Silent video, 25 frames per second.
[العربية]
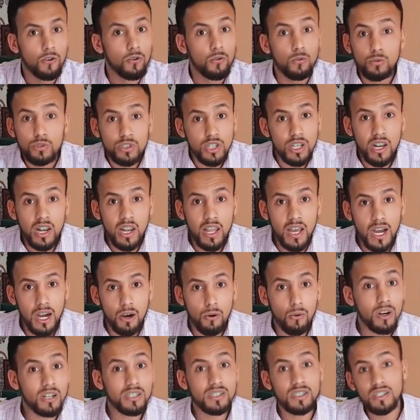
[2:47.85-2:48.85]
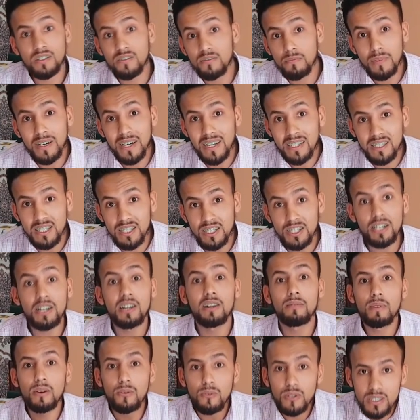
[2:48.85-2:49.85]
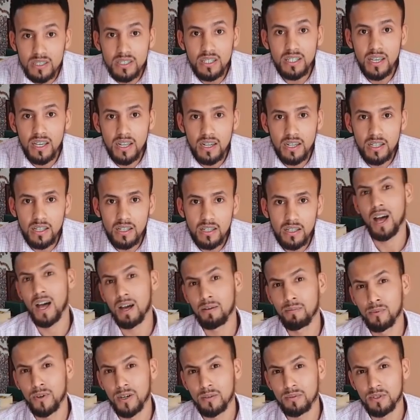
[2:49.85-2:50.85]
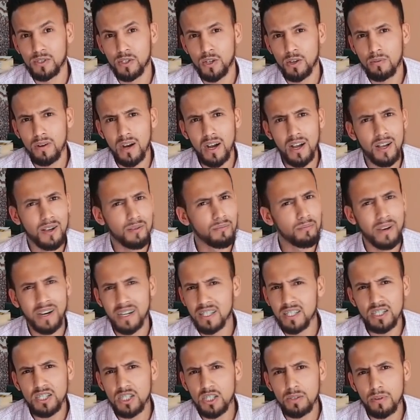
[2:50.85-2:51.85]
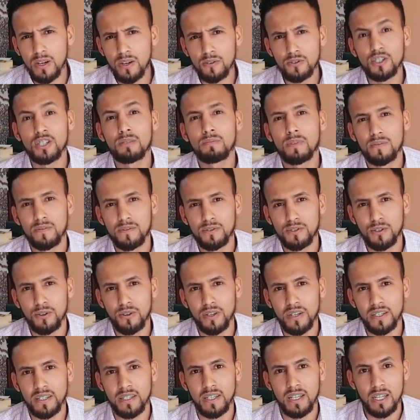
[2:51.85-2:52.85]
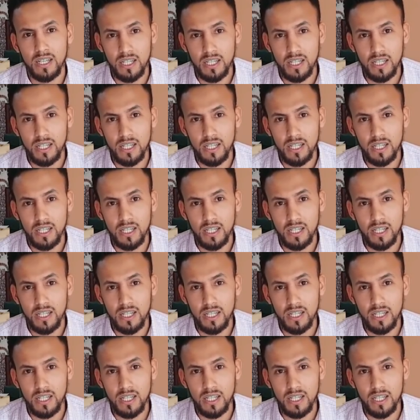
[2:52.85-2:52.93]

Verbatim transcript: وندير ليها وقت كيف ما غادي ندير المواد ديالي ابواب التوبه ما غاديش يبقاو ديما مفتوحين